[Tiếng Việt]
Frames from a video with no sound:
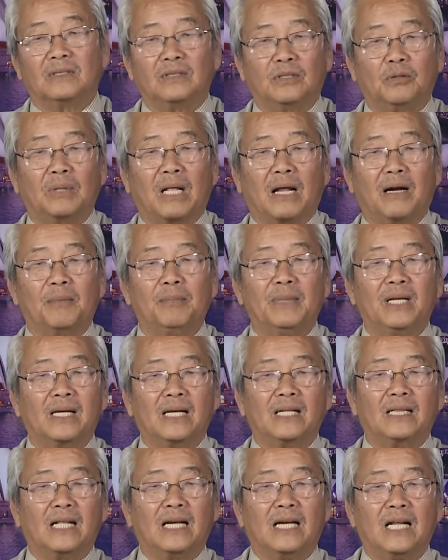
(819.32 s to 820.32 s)
chúng ta đã biết
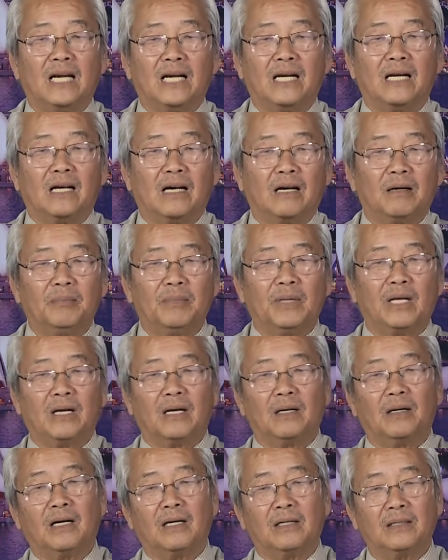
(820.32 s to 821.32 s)
cái tình hình ở
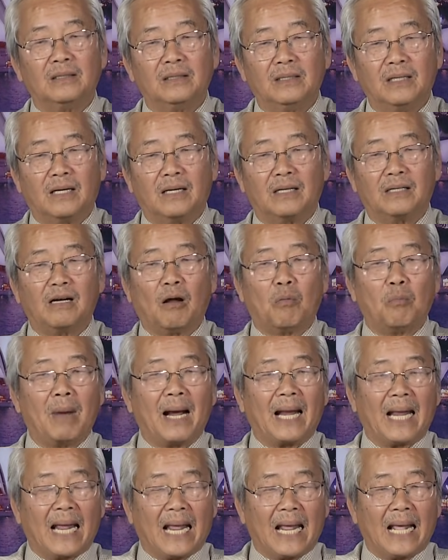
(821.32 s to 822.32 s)
ở à, Đông
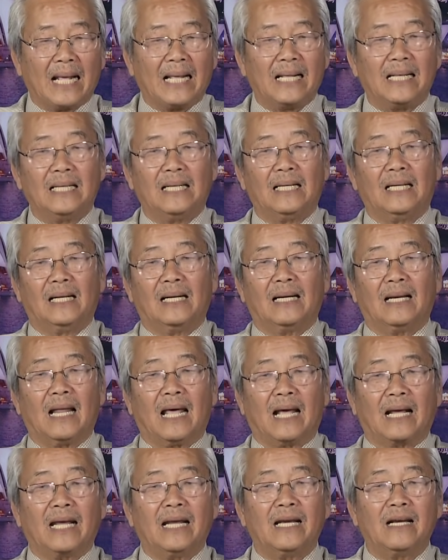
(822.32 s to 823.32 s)
Bắc Á
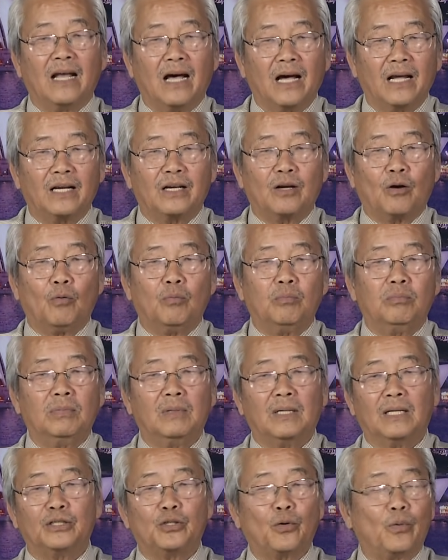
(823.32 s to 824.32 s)
là cái nơi cũng
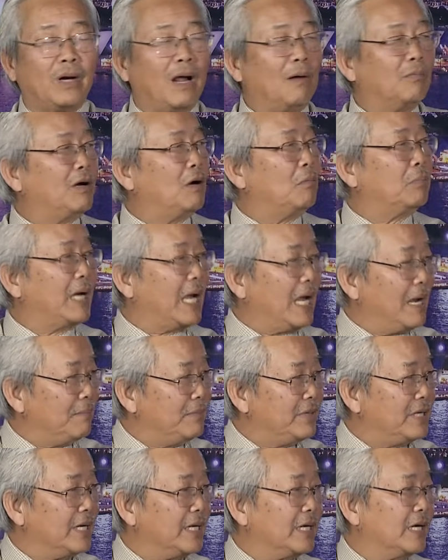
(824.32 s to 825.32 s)
à, sôi động không
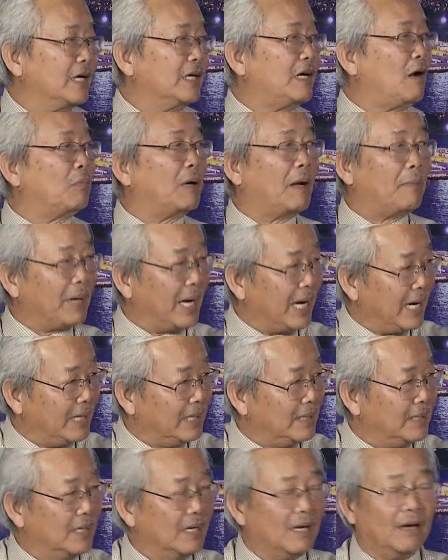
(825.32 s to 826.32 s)
kém gì ở Đông Nam Á
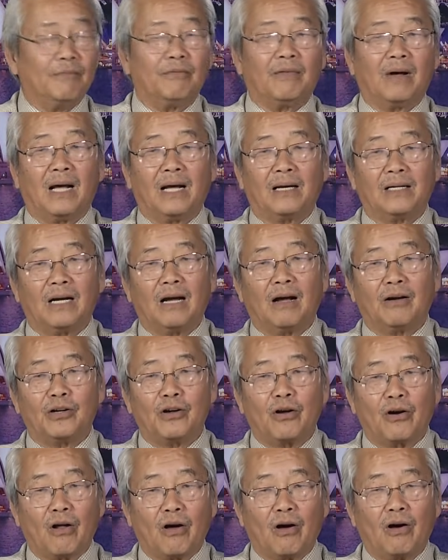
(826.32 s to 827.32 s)
và à,
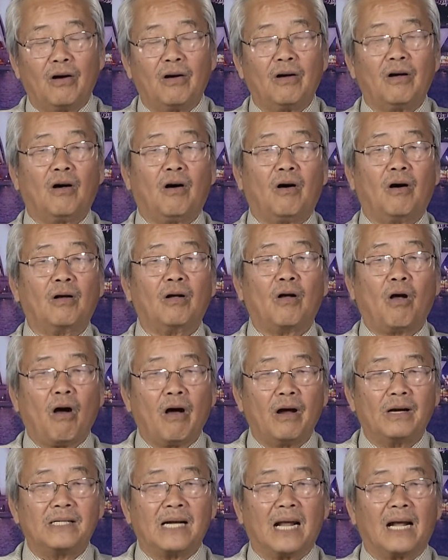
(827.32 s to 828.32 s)
do đó họ
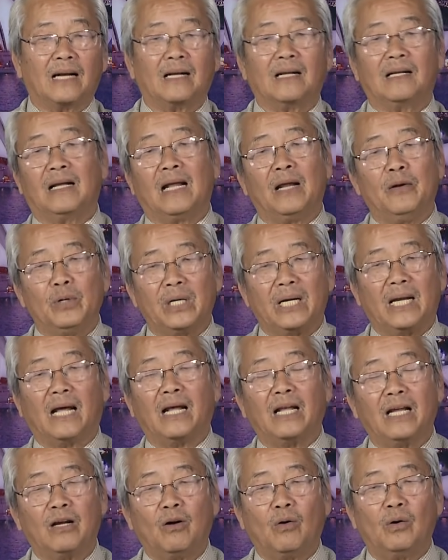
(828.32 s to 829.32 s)
coi rằng nguyên cả
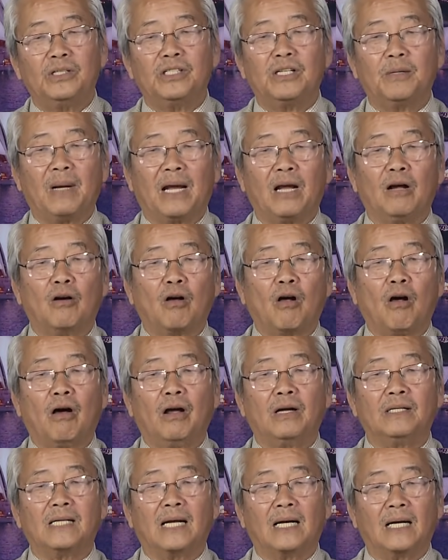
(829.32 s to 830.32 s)
cái khối G7 họ
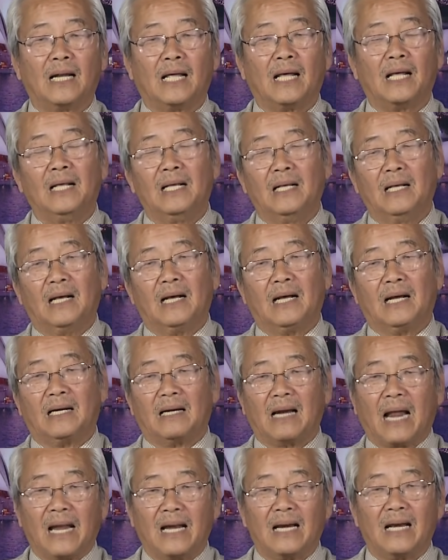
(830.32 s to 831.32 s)
coi rằng là à,
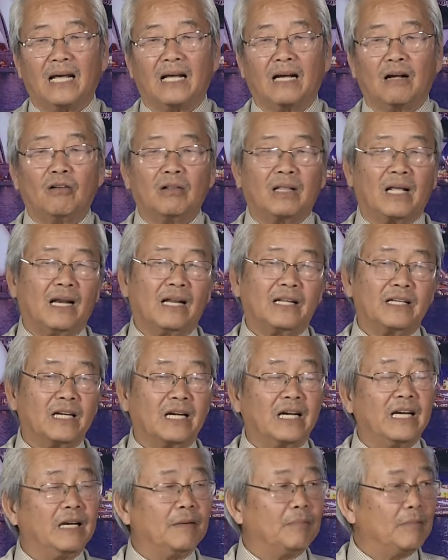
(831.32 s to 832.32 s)
đây là có thể là những
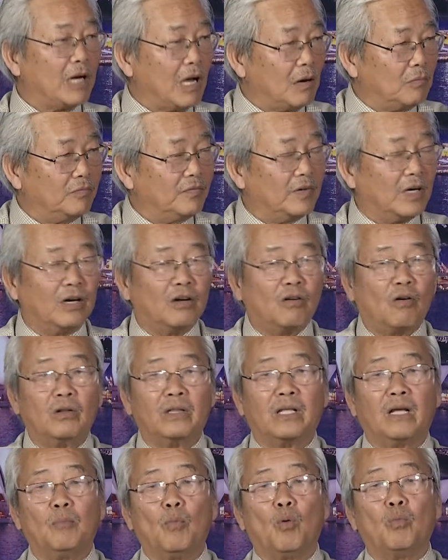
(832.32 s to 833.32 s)
cái điểm nóng và nó có
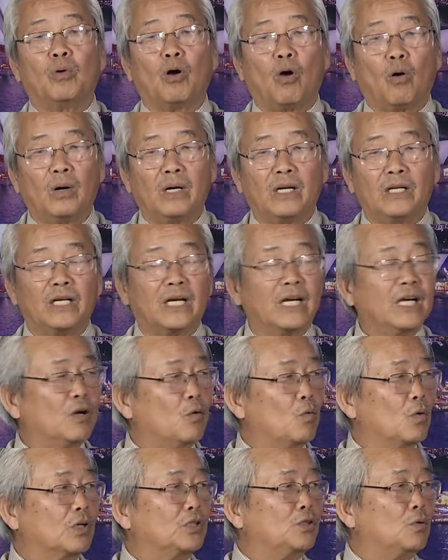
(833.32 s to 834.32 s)
thể bùng nổ ra những cái
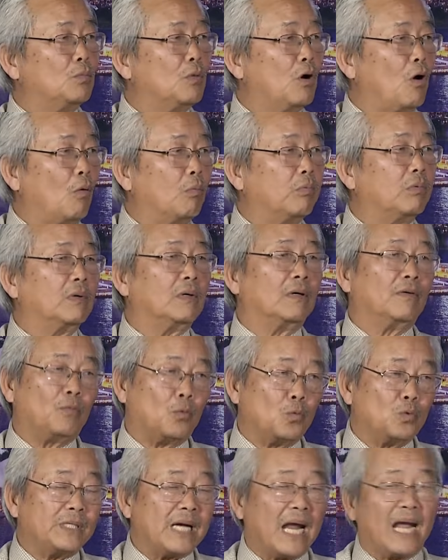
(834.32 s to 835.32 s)
cuộc xung đột
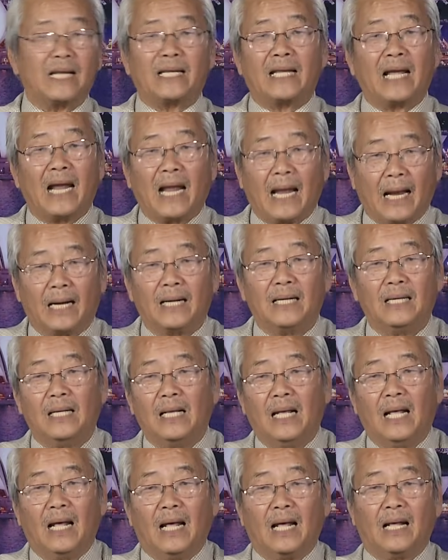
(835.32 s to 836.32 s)
vũ trang chẳng hạn
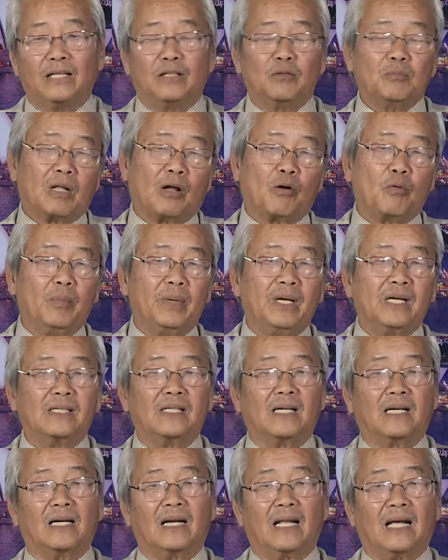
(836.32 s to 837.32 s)
à, chúng ta cũng biết
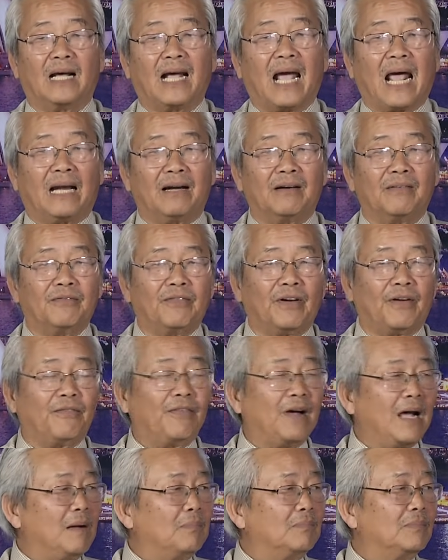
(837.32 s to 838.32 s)
rằng là Anh và
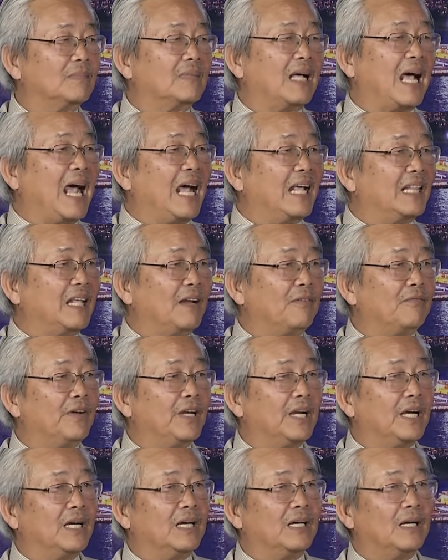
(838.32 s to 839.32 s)
Pháp hai thành
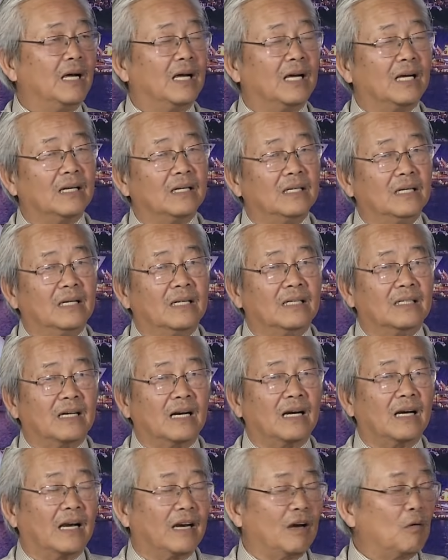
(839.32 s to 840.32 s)
viên à,
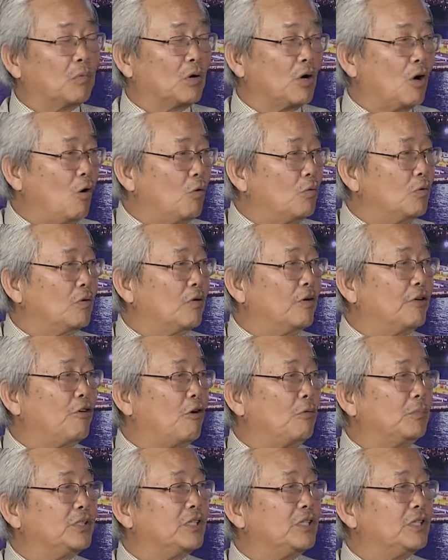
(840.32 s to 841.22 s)
rất là nồng cốt của nhóm